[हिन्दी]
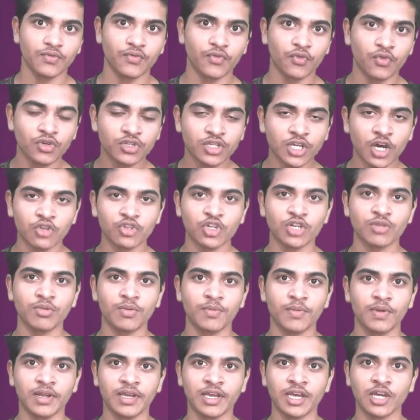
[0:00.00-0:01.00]
फोर थाउजेंड में
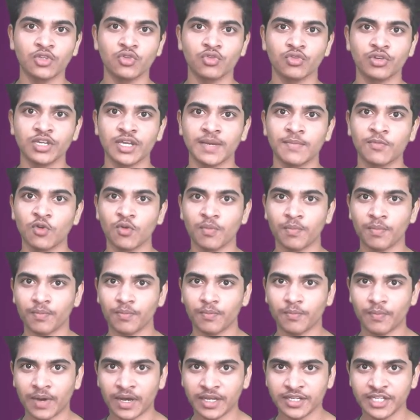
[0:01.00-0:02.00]
मिल गया जो कि आपको
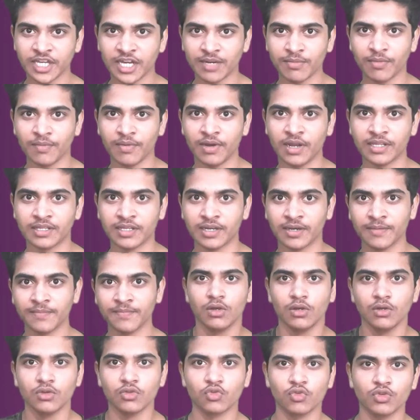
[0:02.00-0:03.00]
पांच हजार में मिला था
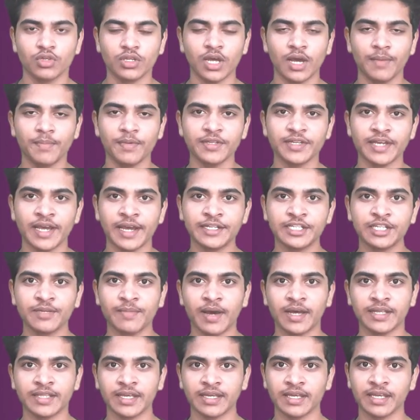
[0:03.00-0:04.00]
तो यहाँ पे जाहिर सी
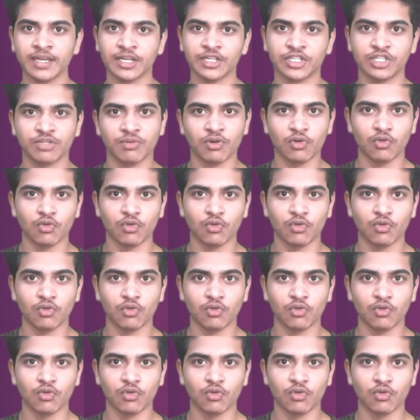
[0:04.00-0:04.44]
बात है कि कस्टमर